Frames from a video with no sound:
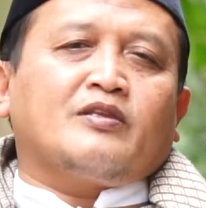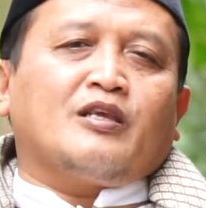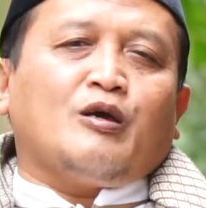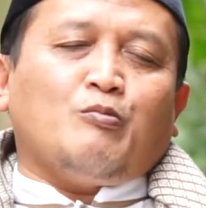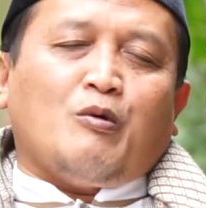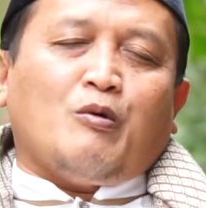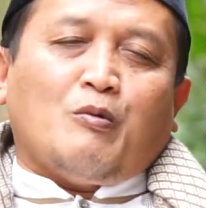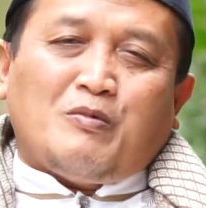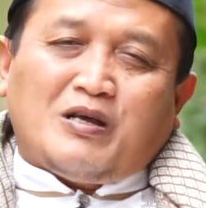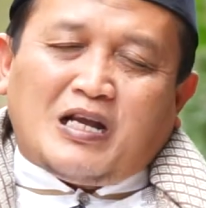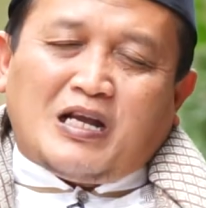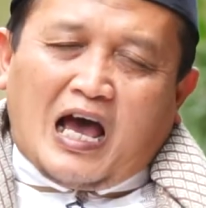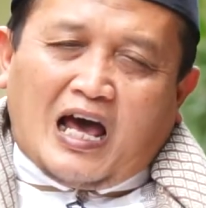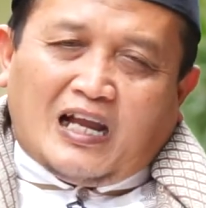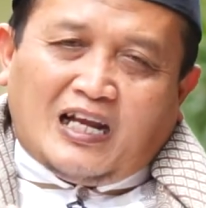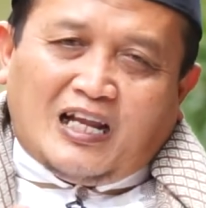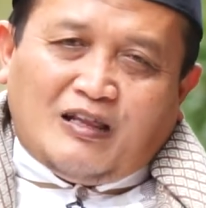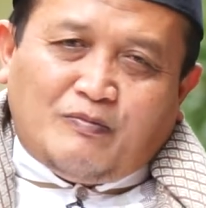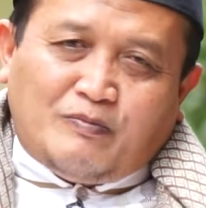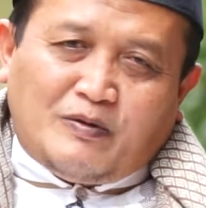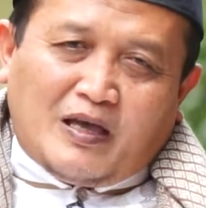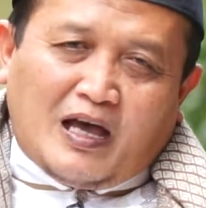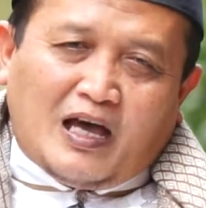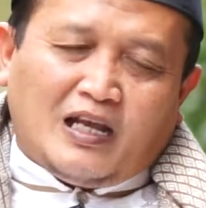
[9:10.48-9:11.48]
Momen
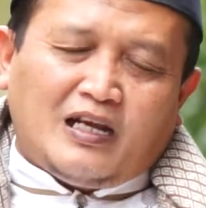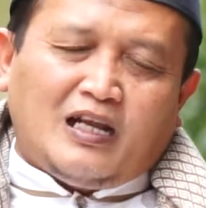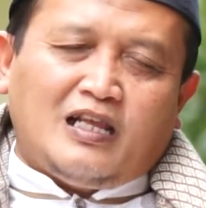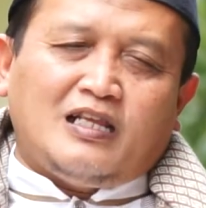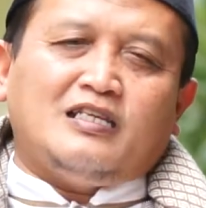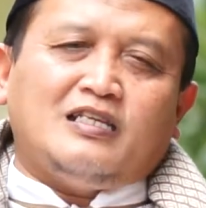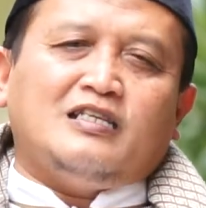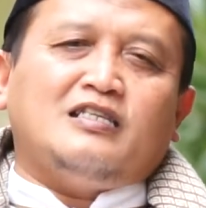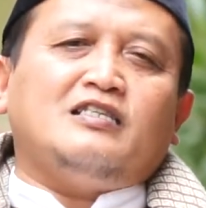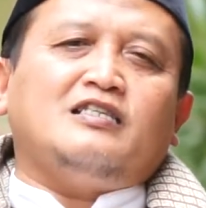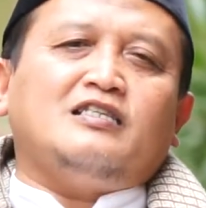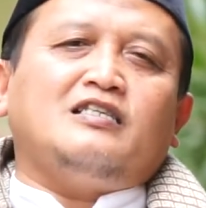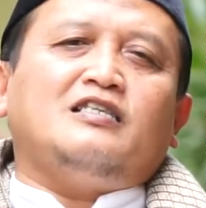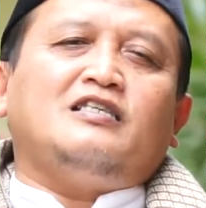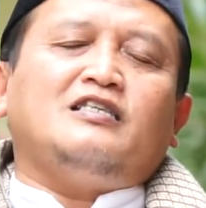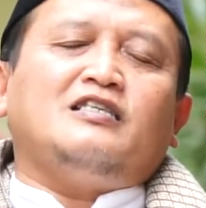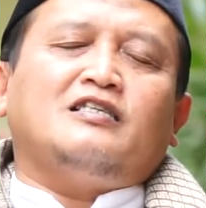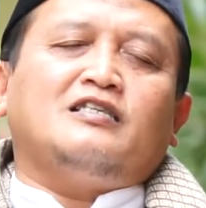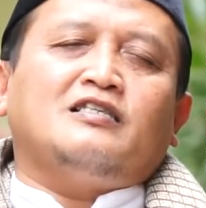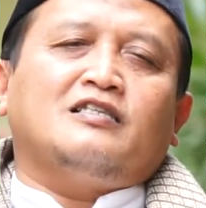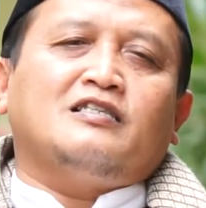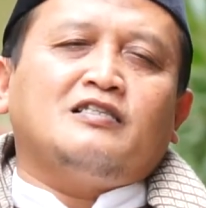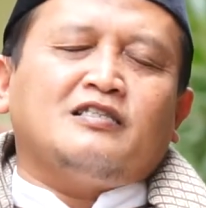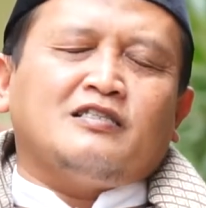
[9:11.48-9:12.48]
halal bihalal ini,
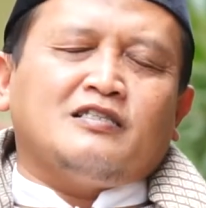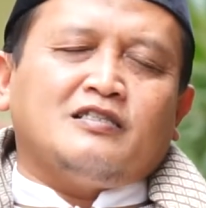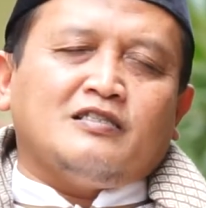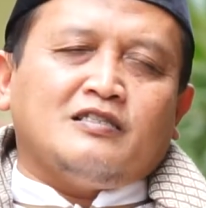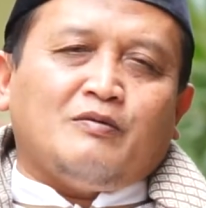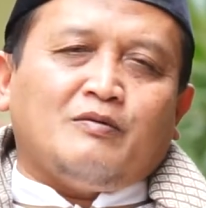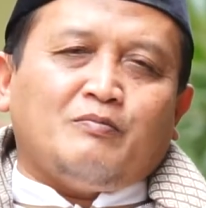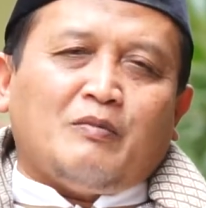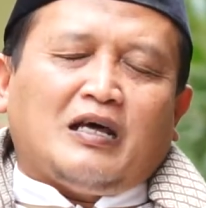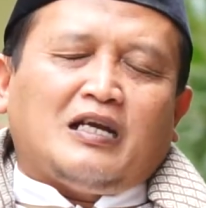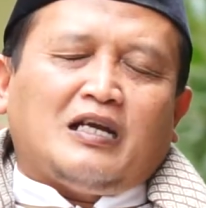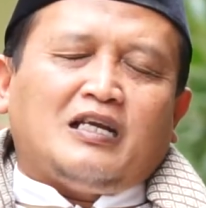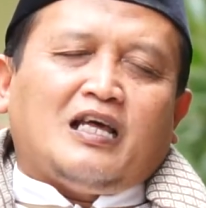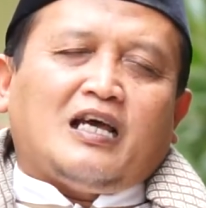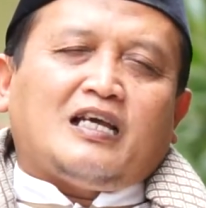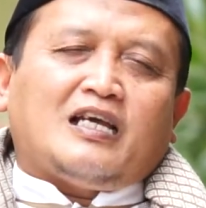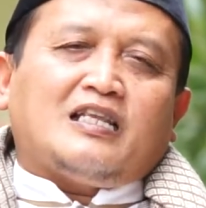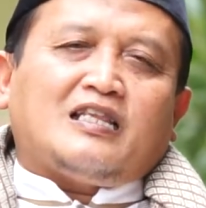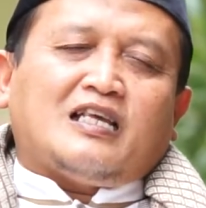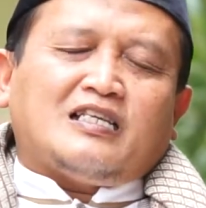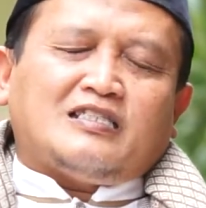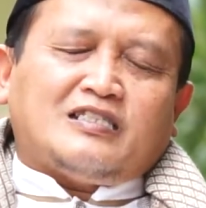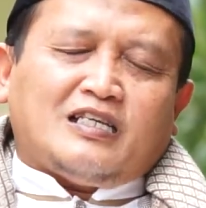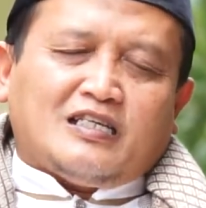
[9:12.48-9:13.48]
marilah
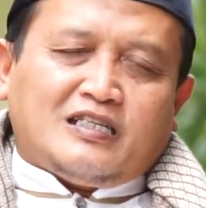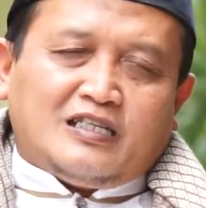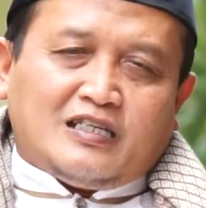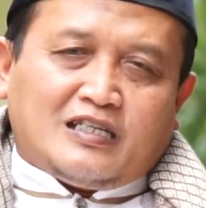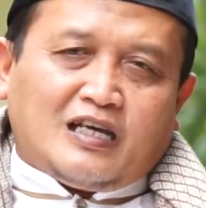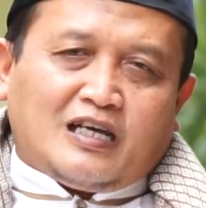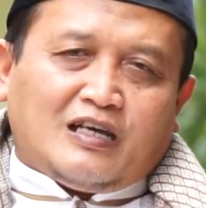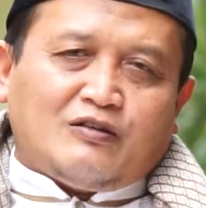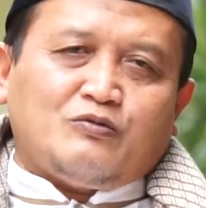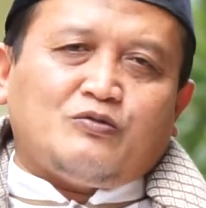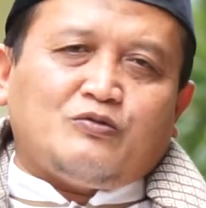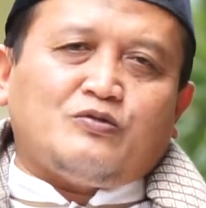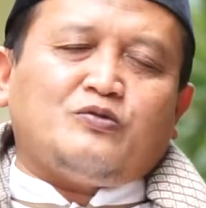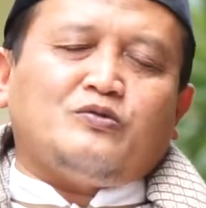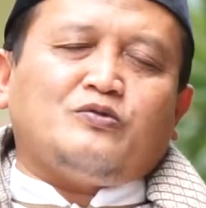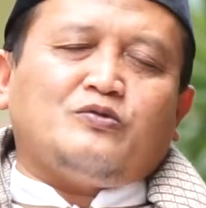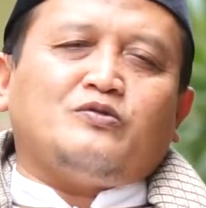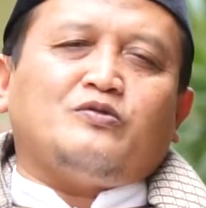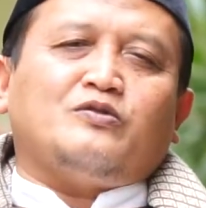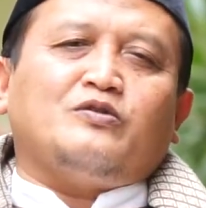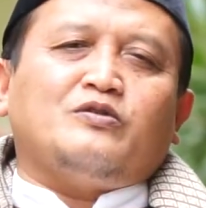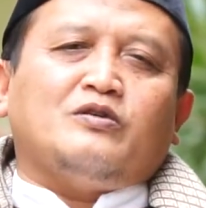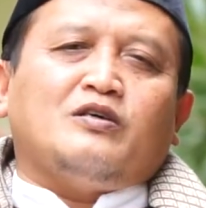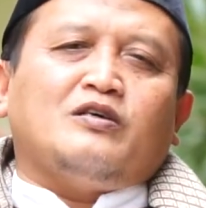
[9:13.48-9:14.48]
kita jadikan untuk
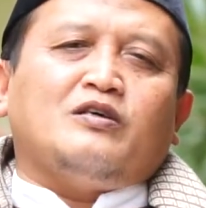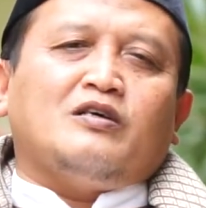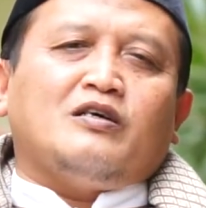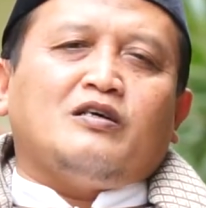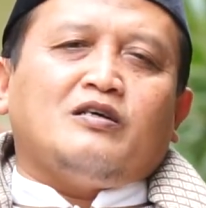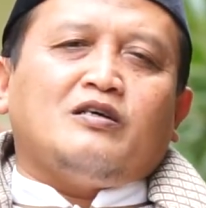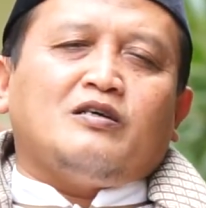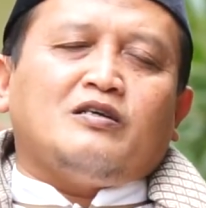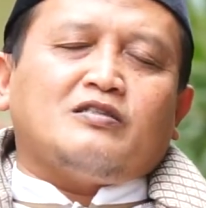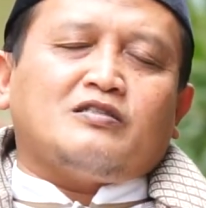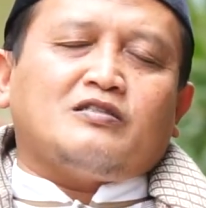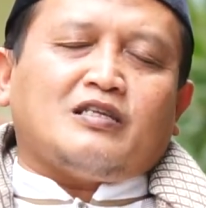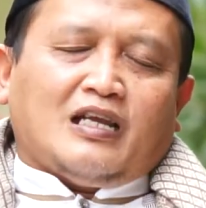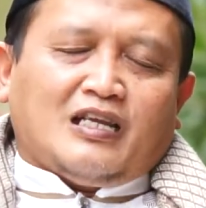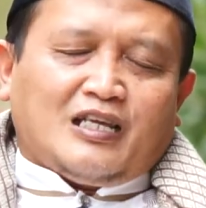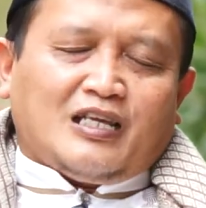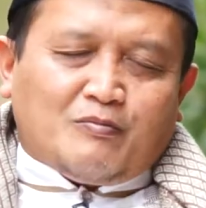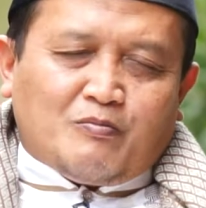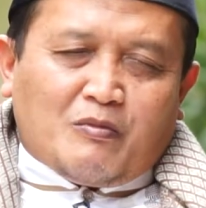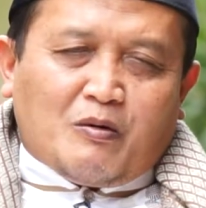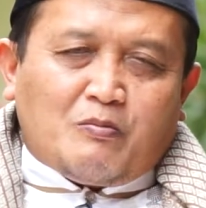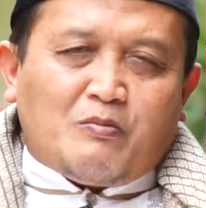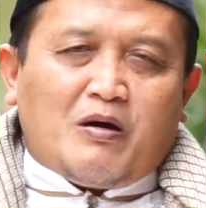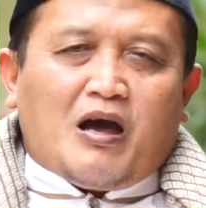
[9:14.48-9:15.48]
saling
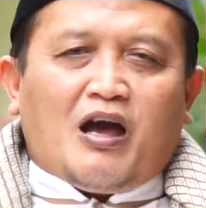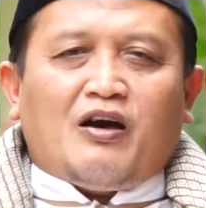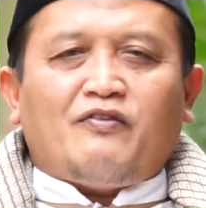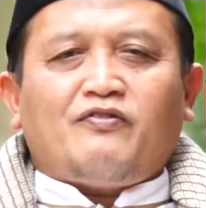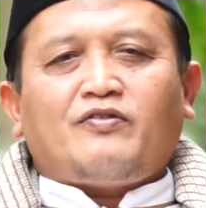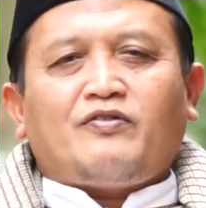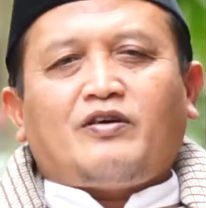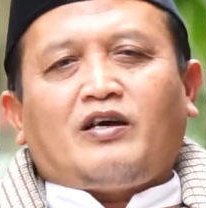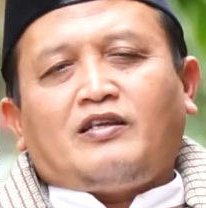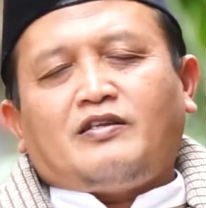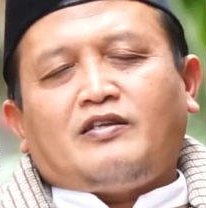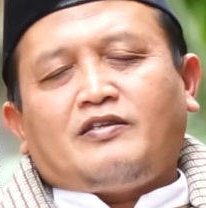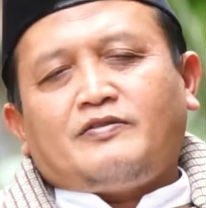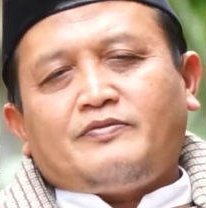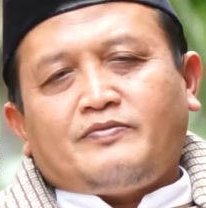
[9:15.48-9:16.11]
memaafkan.